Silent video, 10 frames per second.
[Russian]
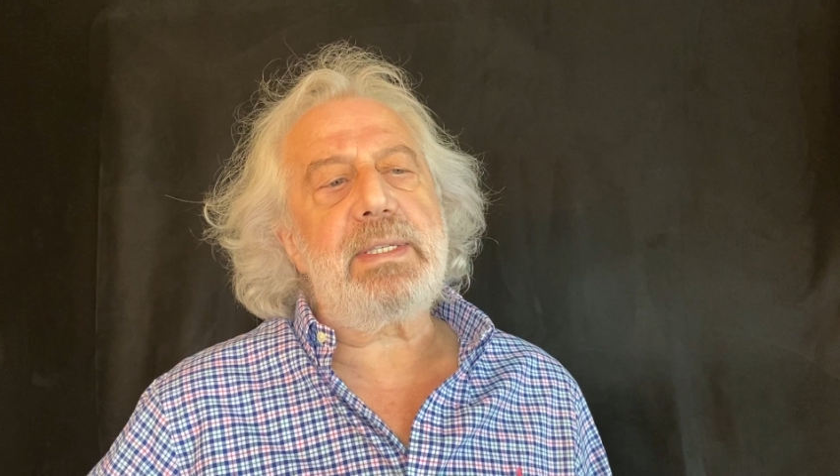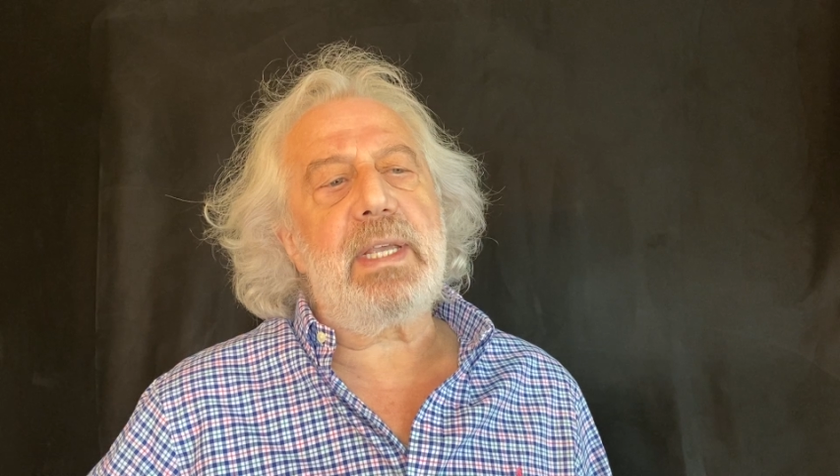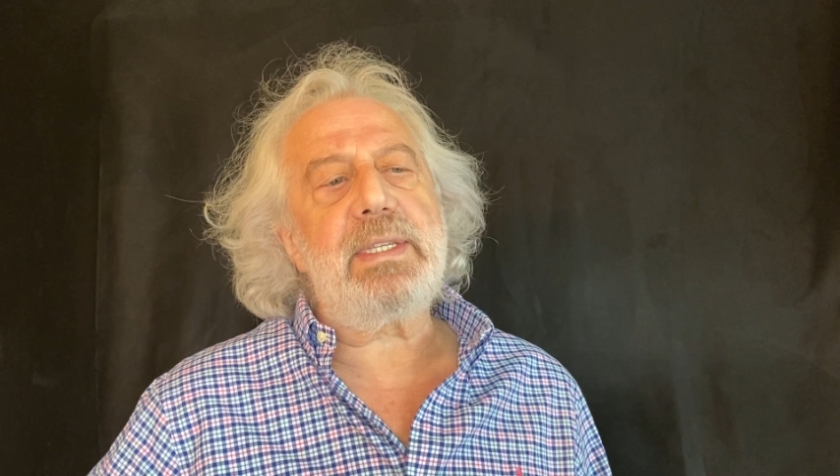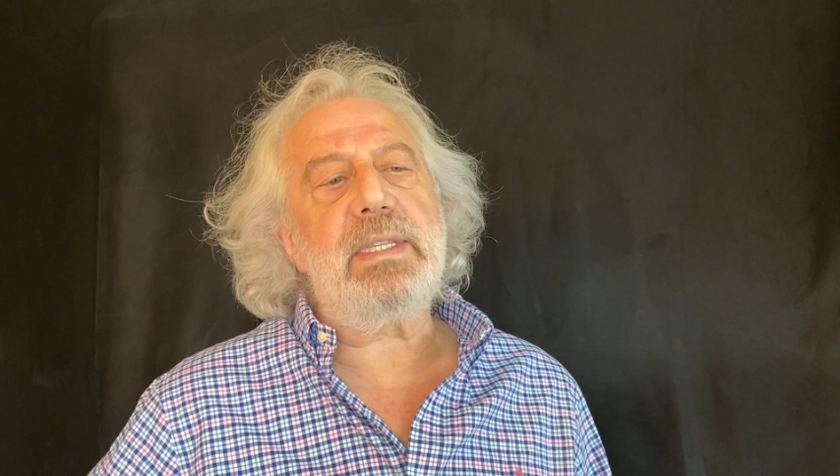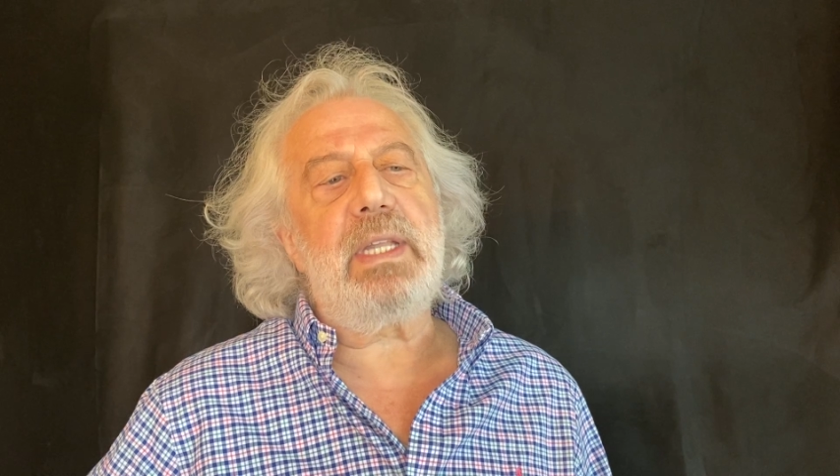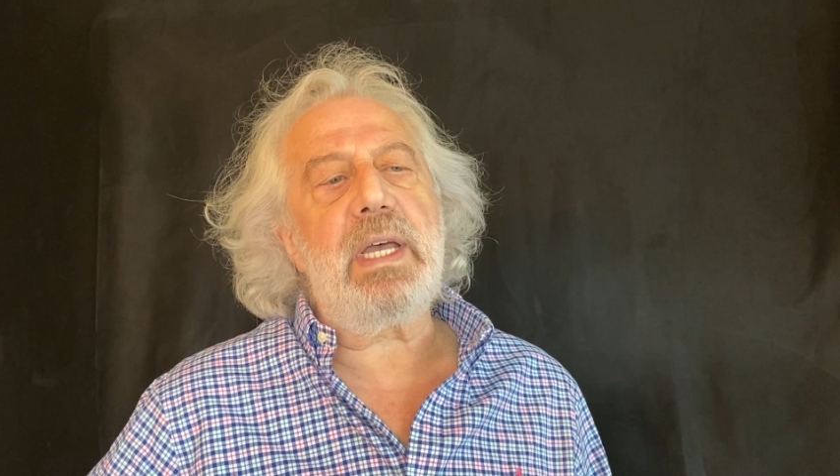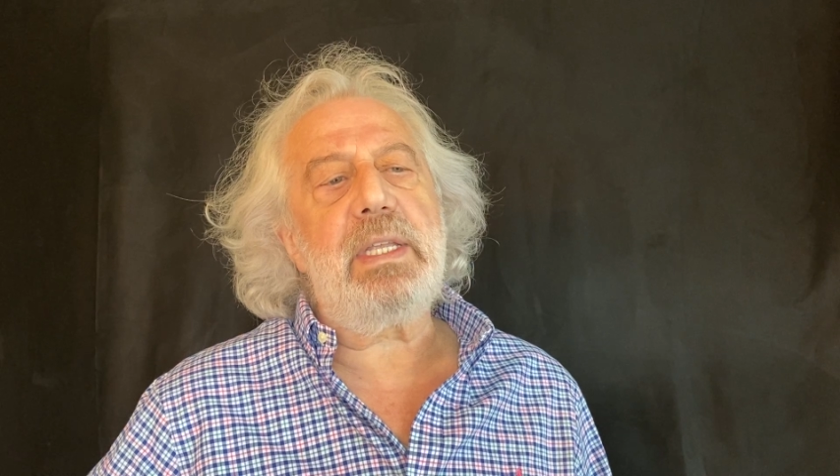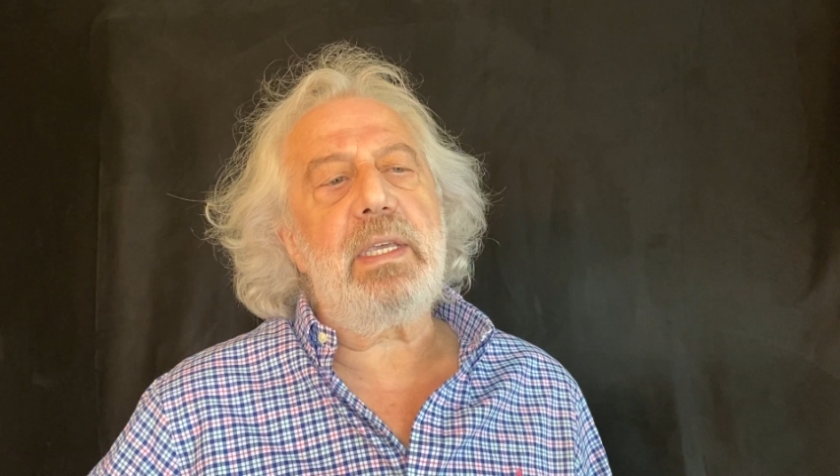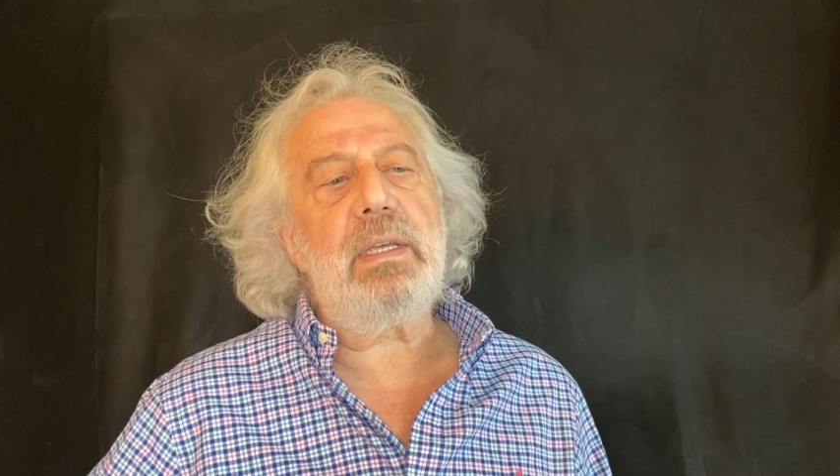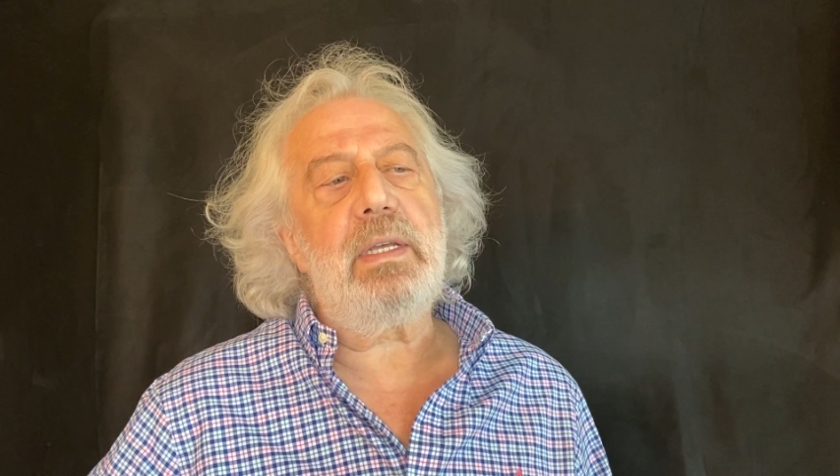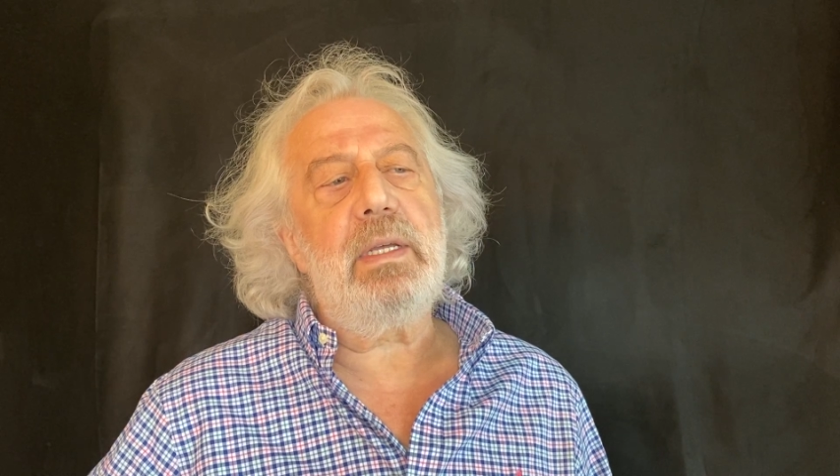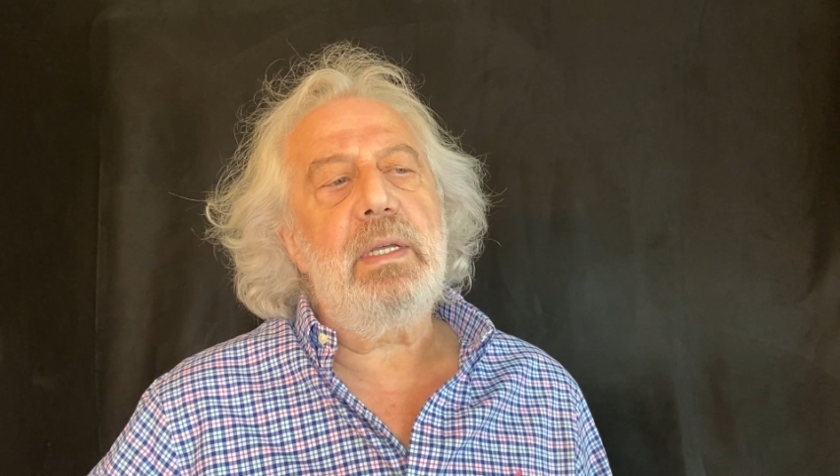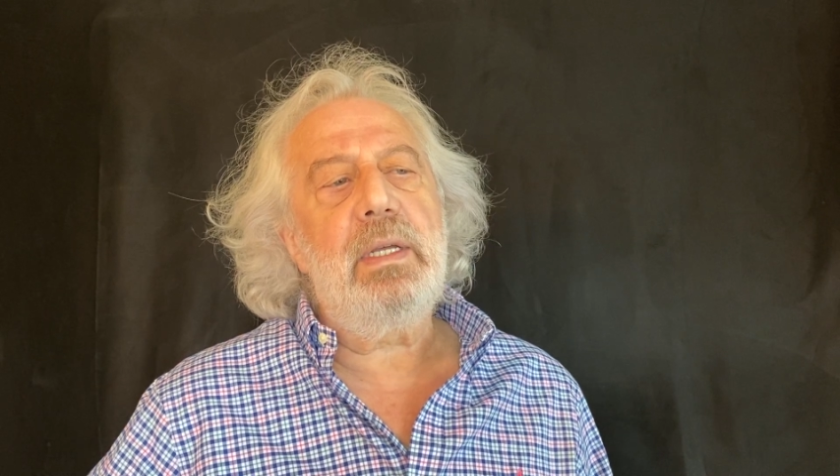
сознания,